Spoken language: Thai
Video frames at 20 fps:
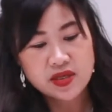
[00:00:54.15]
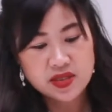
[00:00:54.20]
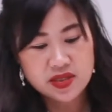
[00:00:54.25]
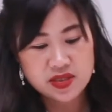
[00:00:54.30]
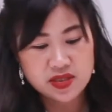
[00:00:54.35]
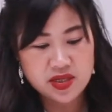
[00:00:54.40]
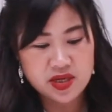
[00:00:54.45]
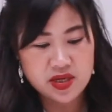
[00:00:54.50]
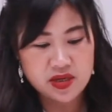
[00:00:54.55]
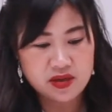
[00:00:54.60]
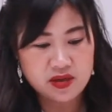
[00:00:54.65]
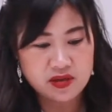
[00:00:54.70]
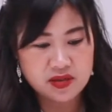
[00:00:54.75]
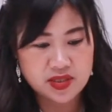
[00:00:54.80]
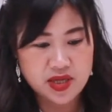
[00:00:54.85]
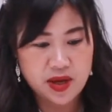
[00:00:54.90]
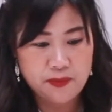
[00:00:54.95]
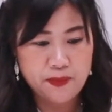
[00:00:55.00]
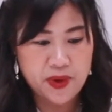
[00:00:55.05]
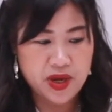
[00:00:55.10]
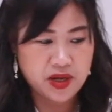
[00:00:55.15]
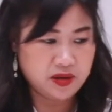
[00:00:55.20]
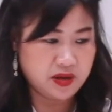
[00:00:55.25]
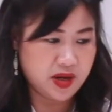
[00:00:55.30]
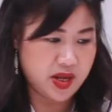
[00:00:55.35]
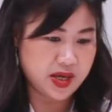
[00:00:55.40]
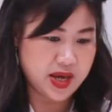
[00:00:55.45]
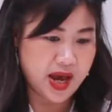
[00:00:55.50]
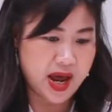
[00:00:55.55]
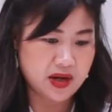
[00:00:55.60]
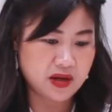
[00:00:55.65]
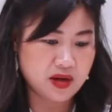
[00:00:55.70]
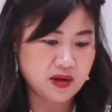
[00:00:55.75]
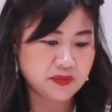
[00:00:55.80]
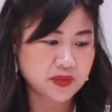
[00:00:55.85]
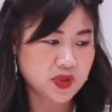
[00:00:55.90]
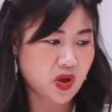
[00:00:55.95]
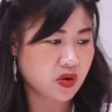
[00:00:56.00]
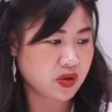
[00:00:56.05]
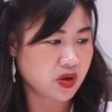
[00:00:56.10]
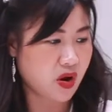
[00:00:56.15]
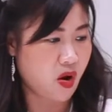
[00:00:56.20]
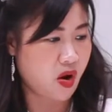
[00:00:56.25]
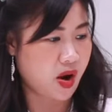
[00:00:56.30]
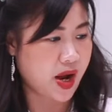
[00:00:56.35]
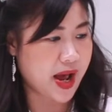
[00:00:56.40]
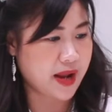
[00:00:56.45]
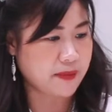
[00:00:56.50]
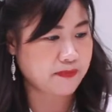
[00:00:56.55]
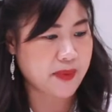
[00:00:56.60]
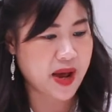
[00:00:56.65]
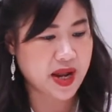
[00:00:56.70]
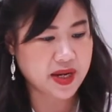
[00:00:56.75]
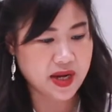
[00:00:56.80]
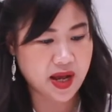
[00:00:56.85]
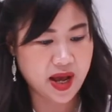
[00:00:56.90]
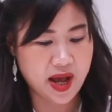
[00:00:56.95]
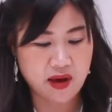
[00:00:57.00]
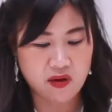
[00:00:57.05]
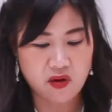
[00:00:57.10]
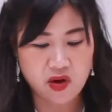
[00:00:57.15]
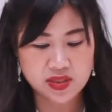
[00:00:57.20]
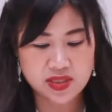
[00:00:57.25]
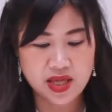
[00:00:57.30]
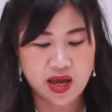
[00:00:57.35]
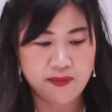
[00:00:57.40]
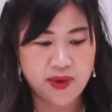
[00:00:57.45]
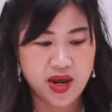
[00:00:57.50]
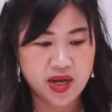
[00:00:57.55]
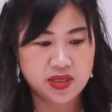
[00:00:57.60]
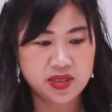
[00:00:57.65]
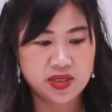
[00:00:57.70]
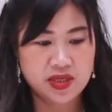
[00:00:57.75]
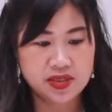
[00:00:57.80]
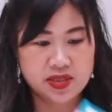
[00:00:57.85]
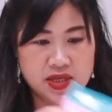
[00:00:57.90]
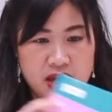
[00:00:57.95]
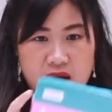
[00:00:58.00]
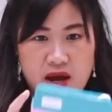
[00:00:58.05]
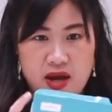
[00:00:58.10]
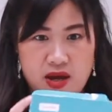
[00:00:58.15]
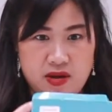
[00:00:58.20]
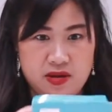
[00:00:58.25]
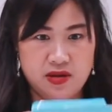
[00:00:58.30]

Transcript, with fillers: จริง ๆจะเป็นในการเริ่มต้นของการปั้นนะคะก็สามารถที่จะ